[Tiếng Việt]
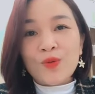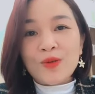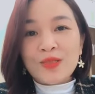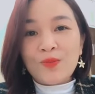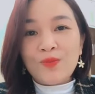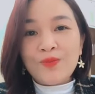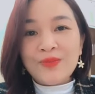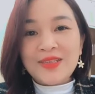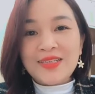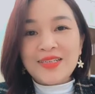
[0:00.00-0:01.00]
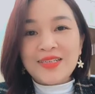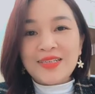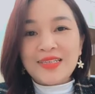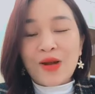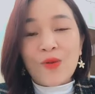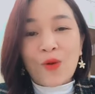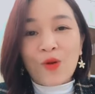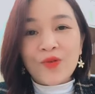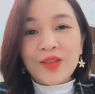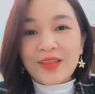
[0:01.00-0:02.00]
Anh không chọn một cuộc sống
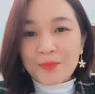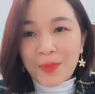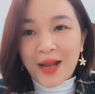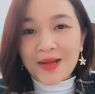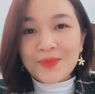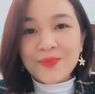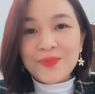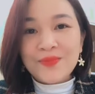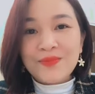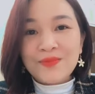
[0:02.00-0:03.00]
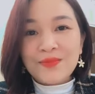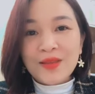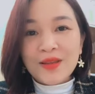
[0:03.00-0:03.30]
chỉ giàu có về tiền bạc,